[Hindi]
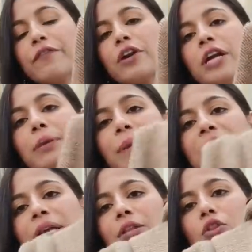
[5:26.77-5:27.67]
फ्रंट में
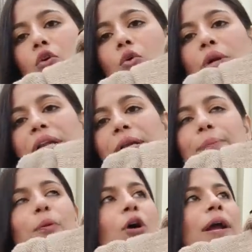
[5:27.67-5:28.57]
ये दो
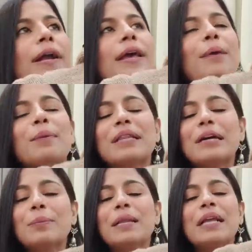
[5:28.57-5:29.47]
डीप पॉकेट है
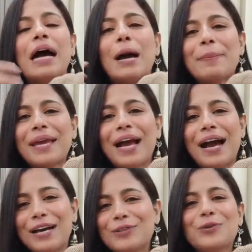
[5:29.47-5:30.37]
मतलब आपके
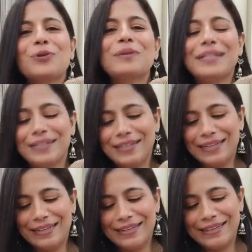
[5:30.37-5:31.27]
हाथों को भी ठंड नहीं
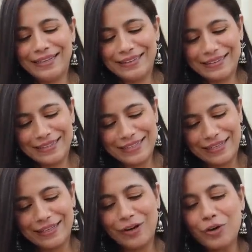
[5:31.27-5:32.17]
लगेगी इतना
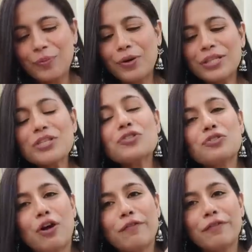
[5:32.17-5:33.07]
ज़्यादा और बहुत ही
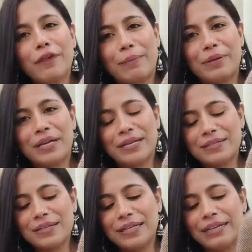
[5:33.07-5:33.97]
सॉफ्ट फैब्रिक है
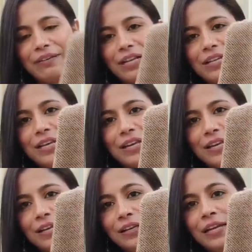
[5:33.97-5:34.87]
इसका ये वाला
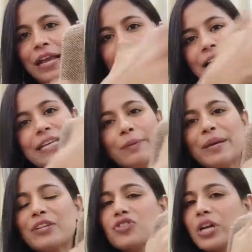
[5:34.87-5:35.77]
देखेंगे ना एंड ये
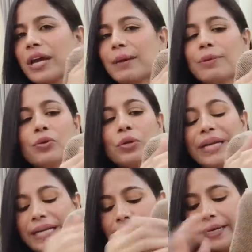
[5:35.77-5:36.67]
भी अच्छा है बिल्कुल ही
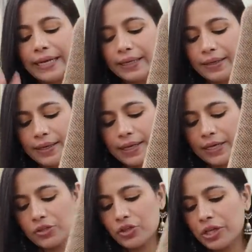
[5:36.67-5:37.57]
इरिटेट नहीं करेगा
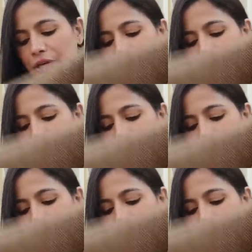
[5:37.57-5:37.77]
इच नहीं